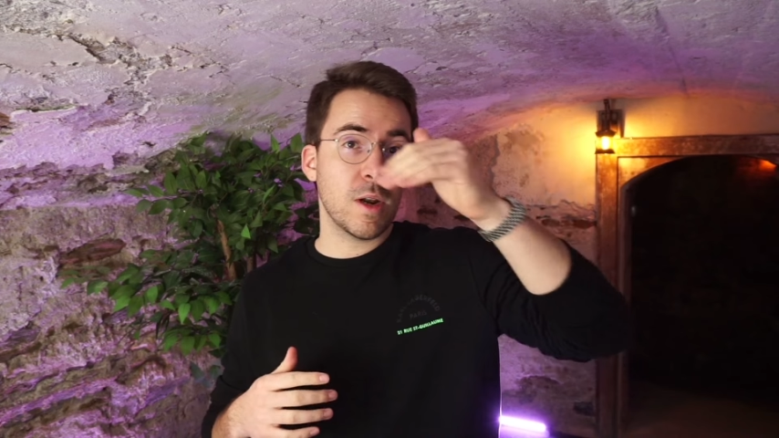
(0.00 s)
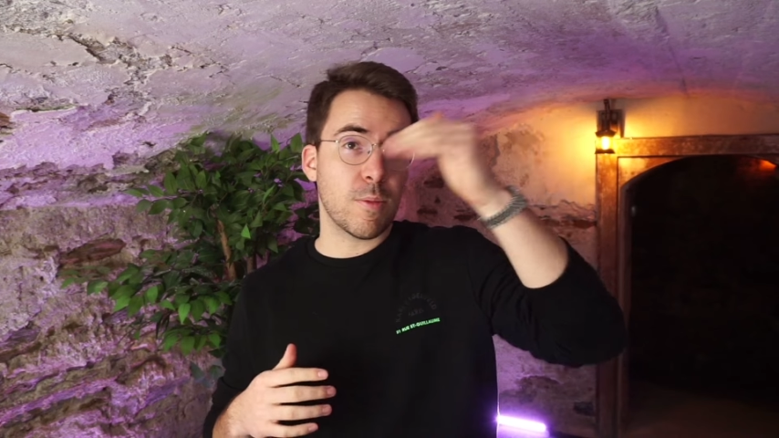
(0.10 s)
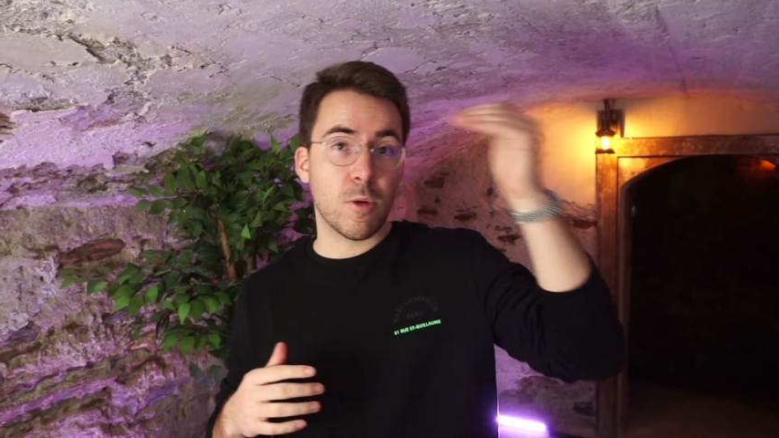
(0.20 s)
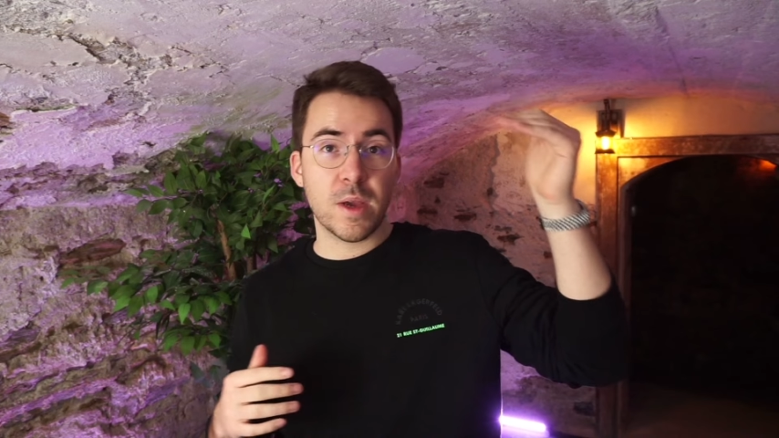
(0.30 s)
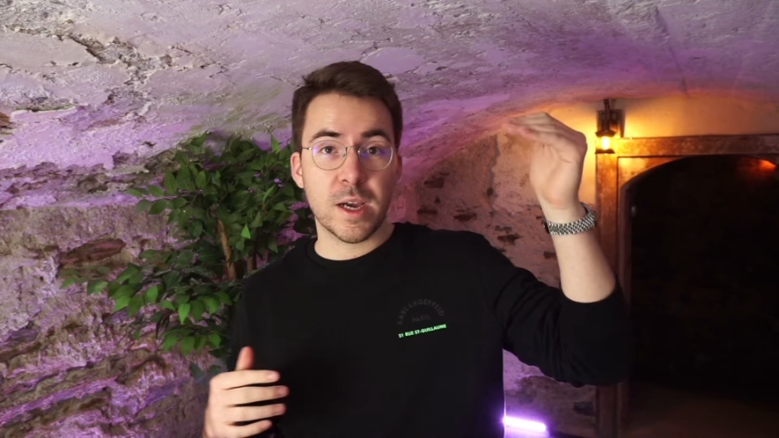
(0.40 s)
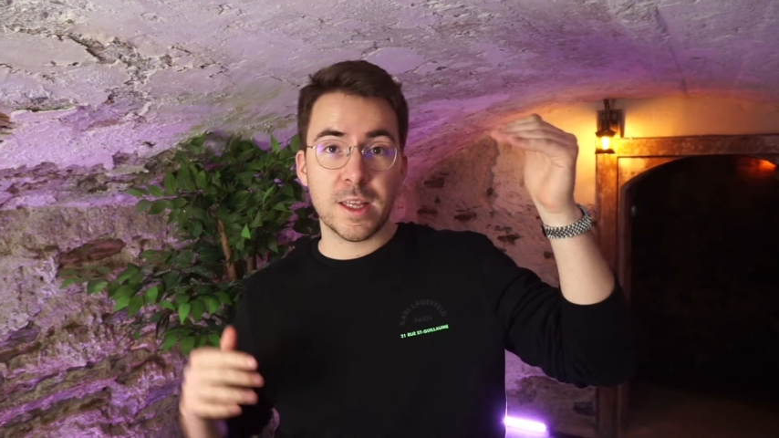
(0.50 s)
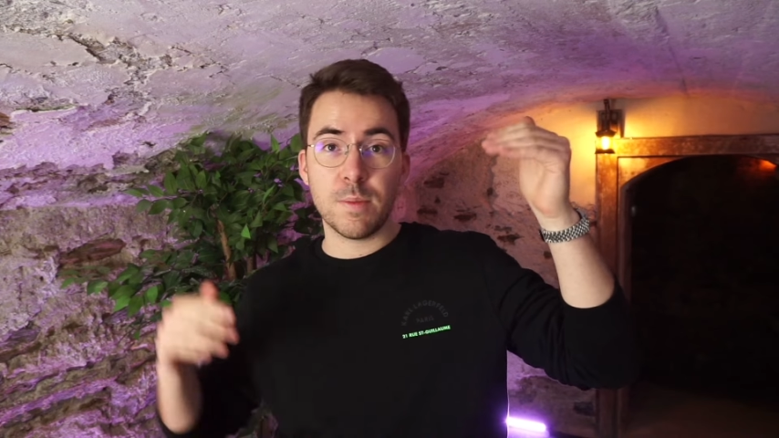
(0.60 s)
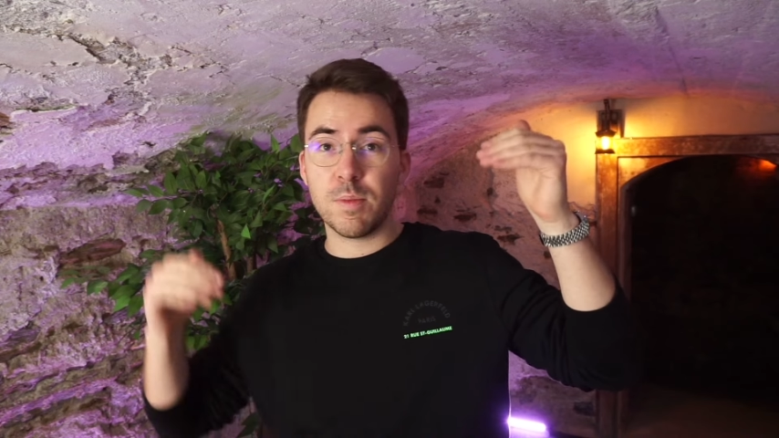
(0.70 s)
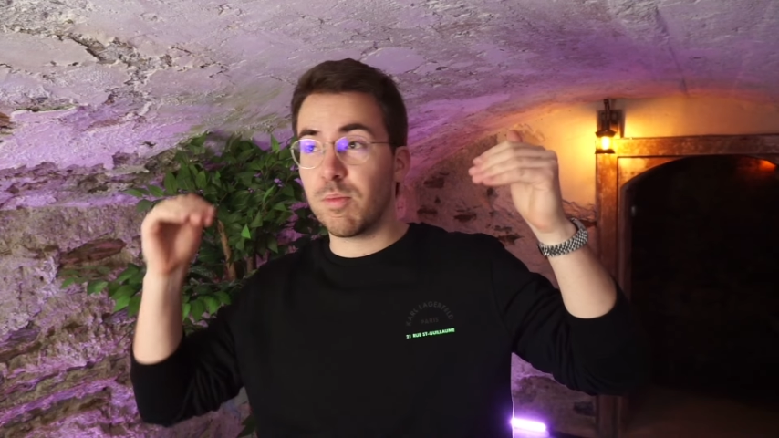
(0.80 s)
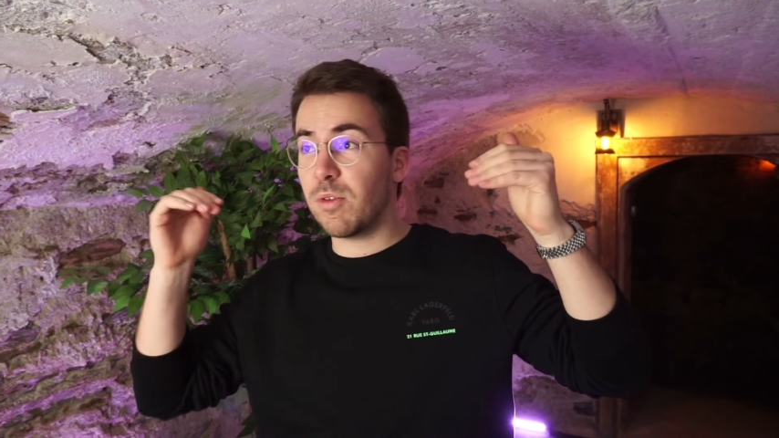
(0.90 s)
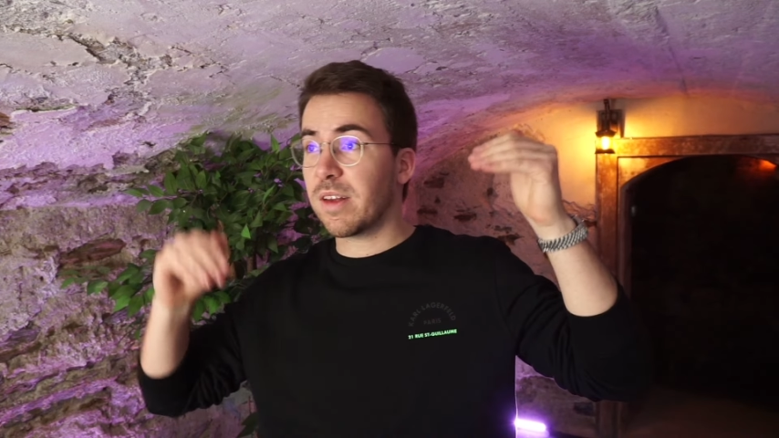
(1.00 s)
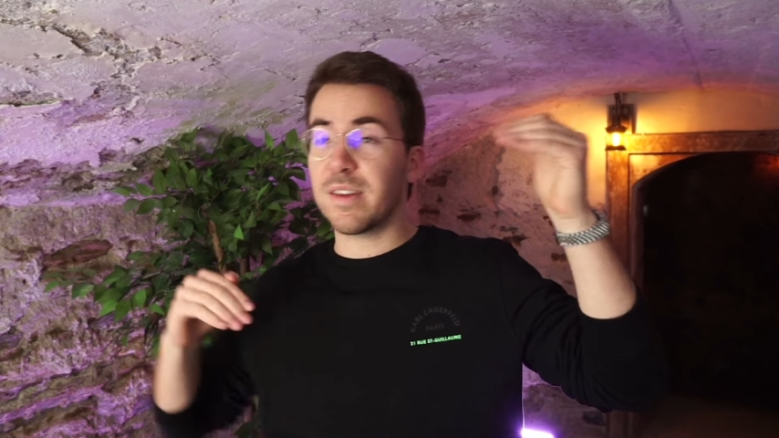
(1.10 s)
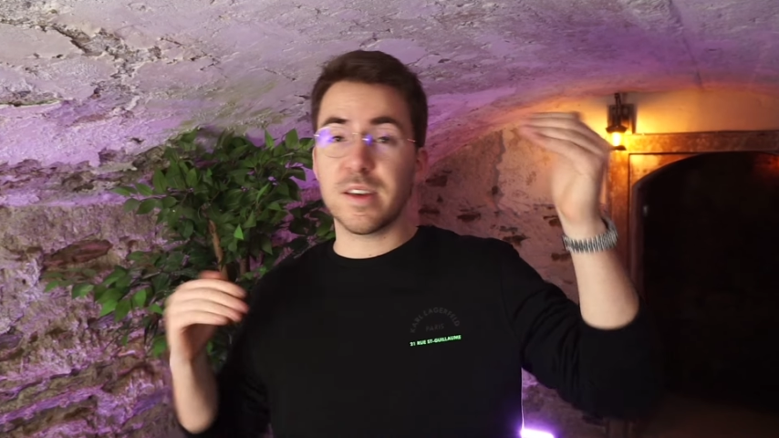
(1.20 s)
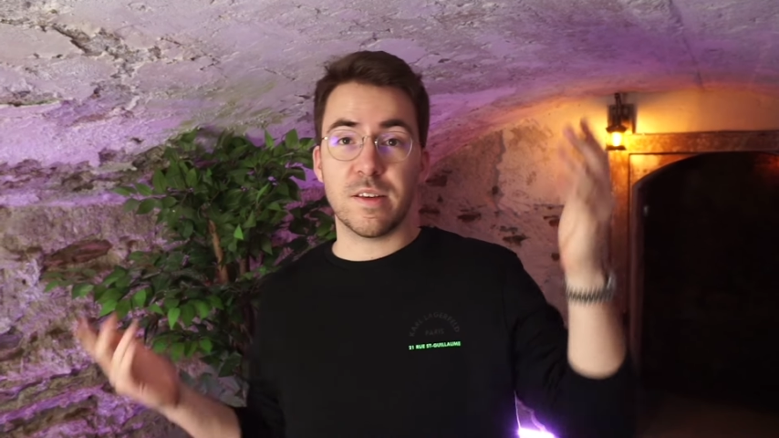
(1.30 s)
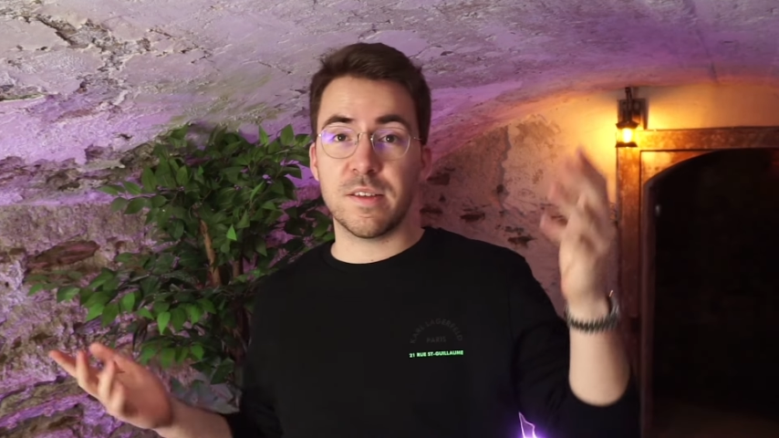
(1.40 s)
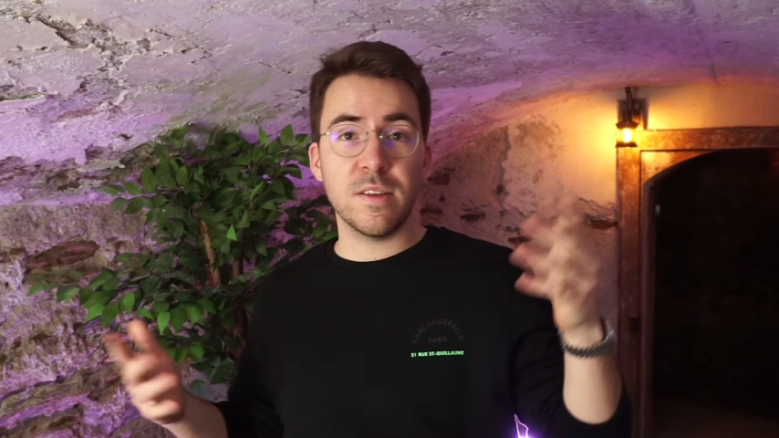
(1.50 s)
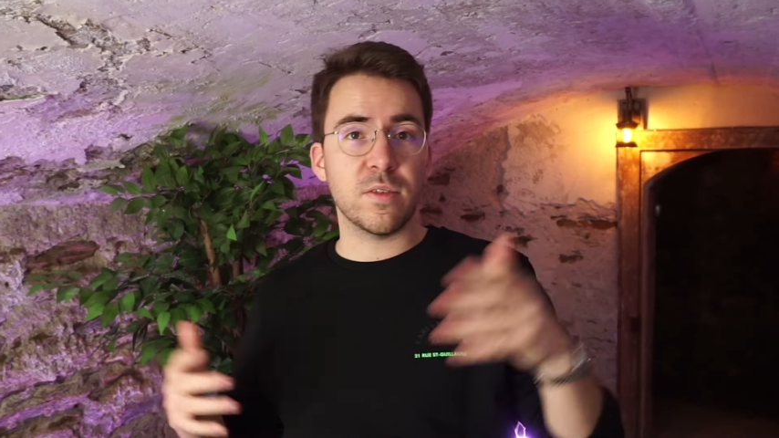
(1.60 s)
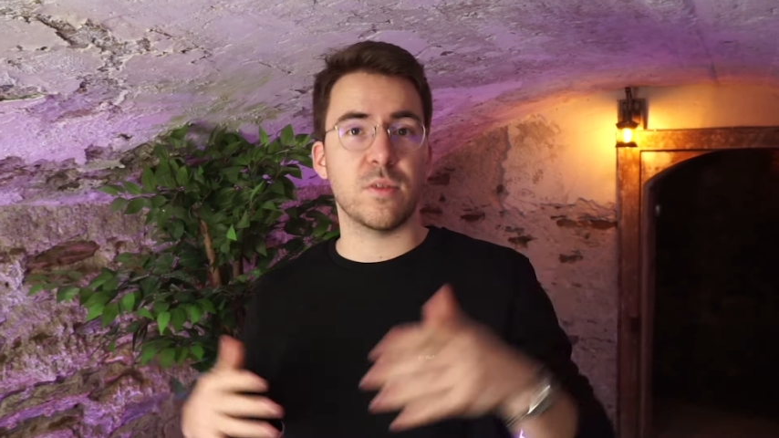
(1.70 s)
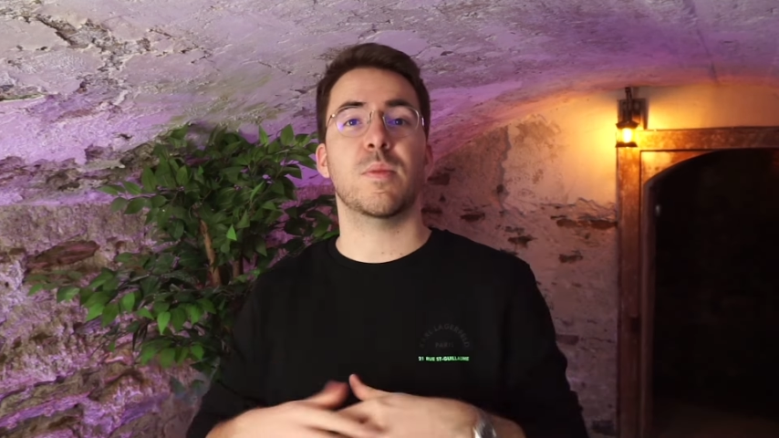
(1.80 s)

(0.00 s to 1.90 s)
la première étape et puis la 5 et 6.